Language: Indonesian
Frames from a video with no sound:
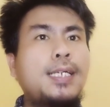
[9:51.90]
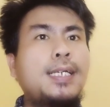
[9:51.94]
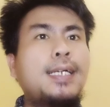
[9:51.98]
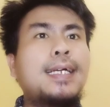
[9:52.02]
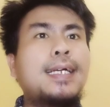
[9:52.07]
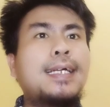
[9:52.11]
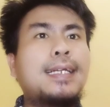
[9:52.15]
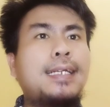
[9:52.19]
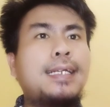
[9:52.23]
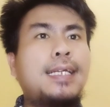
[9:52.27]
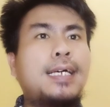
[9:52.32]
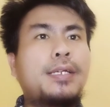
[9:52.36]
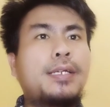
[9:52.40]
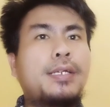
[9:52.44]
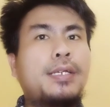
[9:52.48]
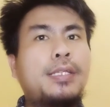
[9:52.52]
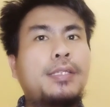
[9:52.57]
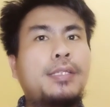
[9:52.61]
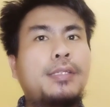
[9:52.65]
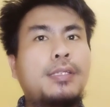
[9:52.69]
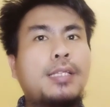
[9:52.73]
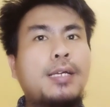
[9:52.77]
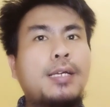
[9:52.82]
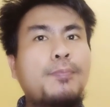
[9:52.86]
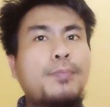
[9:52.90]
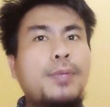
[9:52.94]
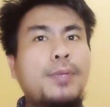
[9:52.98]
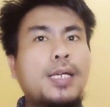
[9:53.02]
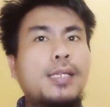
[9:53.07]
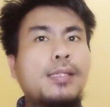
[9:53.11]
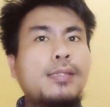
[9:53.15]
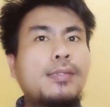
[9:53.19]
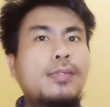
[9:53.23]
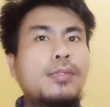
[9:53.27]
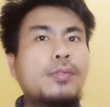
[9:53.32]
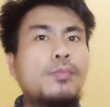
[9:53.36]
dan
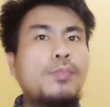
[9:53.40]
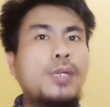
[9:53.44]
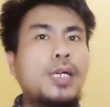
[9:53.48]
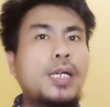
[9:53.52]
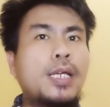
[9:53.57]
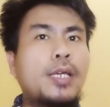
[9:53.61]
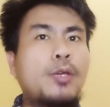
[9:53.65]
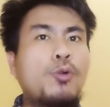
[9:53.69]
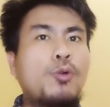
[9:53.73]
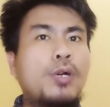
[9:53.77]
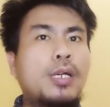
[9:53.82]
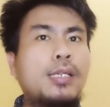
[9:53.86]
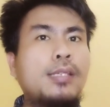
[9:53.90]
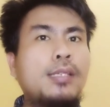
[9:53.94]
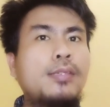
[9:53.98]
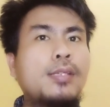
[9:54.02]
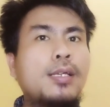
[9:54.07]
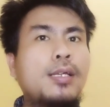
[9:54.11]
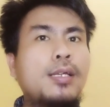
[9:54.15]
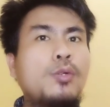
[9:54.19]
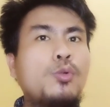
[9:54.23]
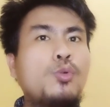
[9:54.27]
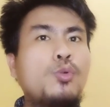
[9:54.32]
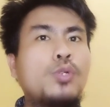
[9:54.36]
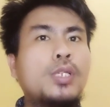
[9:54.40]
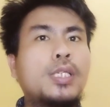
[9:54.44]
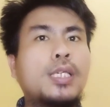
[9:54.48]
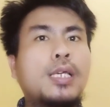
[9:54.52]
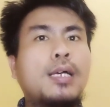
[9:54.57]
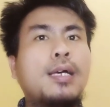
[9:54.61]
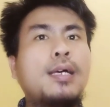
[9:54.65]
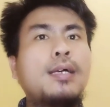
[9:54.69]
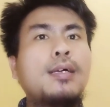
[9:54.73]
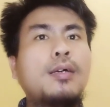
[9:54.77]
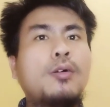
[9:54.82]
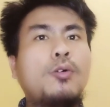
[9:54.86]
ditetapkan sebagai warisan
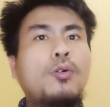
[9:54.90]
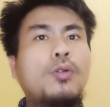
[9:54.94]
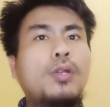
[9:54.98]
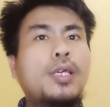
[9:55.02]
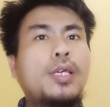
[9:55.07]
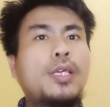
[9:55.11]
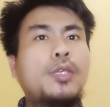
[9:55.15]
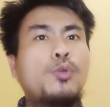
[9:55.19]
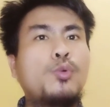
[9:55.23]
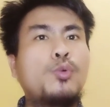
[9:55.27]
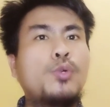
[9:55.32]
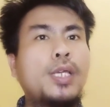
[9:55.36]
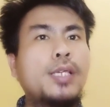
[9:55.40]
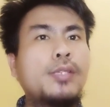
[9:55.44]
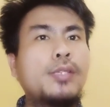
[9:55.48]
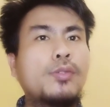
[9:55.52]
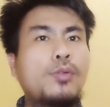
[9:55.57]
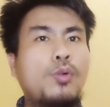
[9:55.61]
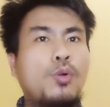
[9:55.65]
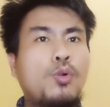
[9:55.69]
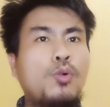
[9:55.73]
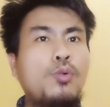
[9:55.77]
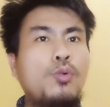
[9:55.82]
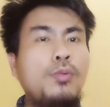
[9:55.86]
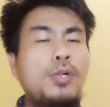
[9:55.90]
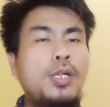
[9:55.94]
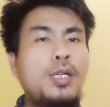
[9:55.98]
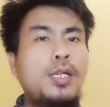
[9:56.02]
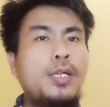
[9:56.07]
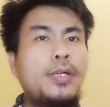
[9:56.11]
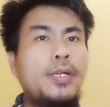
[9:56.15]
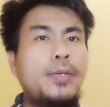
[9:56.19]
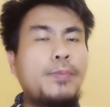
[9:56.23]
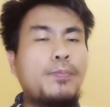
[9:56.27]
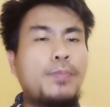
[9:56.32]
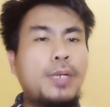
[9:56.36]
dunia oleh UNESCO
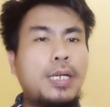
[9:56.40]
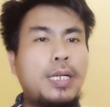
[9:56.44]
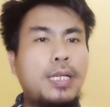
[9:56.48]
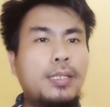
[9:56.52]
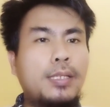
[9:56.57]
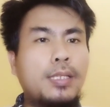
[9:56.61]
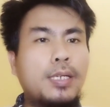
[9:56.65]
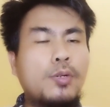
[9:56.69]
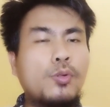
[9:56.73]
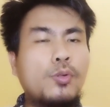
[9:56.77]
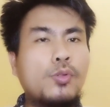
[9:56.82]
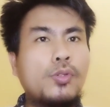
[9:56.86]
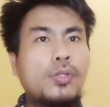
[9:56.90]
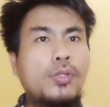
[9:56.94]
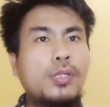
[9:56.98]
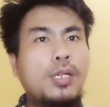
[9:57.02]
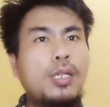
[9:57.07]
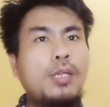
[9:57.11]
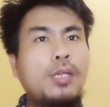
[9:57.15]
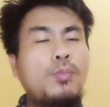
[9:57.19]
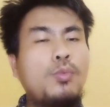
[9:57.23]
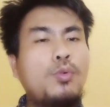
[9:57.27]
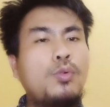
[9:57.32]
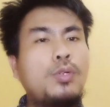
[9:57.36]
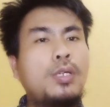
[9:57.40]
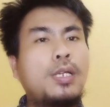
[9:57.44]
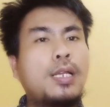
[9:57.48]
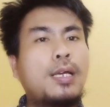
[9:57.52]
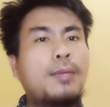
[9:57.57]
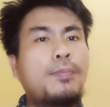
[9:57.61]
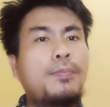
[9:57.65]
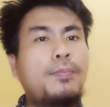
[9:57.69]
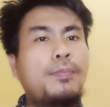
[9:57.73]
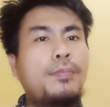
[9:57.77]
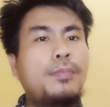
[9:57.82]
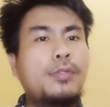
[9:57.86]
pada tahun 1900,
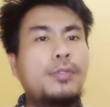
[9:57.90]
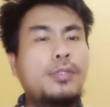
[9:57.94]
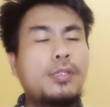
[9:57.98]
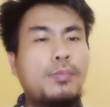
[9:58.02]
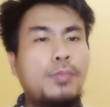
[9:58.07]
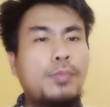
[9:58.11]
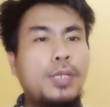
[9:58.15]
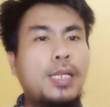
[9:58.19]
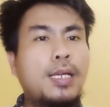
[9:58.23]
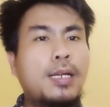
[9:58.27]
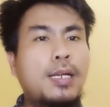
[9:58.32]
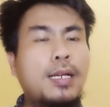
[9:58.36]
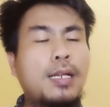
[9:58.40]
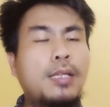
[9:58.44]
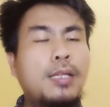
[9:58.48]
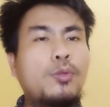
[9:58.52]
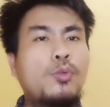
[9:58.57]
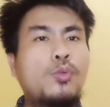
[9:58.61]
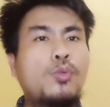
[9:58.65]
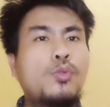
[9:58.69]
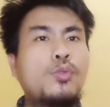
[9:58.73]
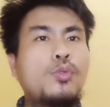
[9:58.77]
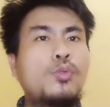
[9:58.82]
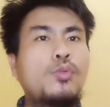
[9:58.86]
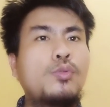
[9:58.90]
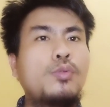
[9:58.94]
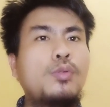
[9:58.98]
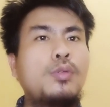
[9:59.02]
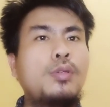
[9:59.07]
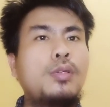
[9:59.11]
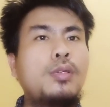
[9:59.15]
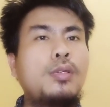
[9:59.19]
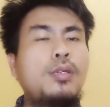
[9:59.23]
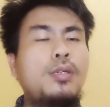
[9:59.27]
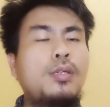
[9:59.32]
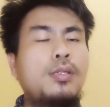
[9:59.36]

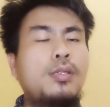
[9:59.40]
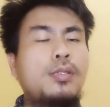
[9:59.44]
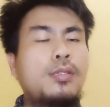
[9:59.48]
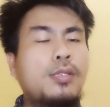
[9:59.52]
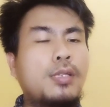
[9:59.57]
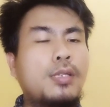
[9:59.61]
1985.